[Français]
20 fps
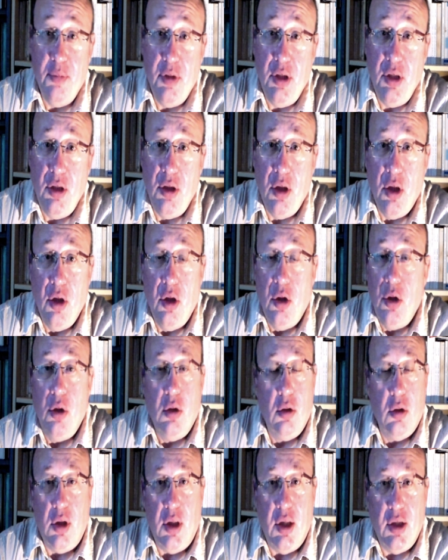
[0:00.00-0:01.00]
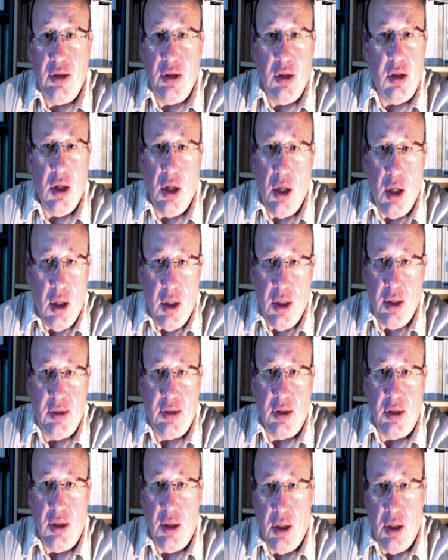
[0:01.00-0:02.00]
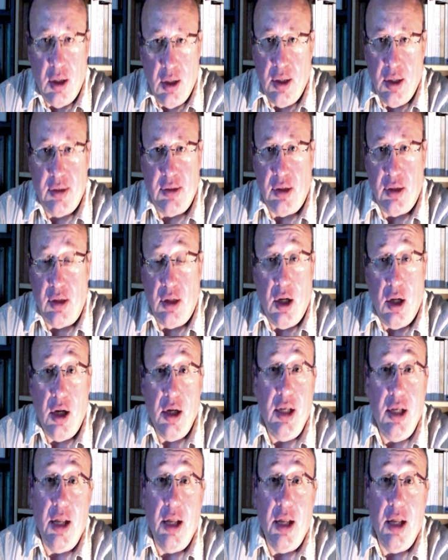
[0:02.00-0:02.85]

amis, etc., etc., etc.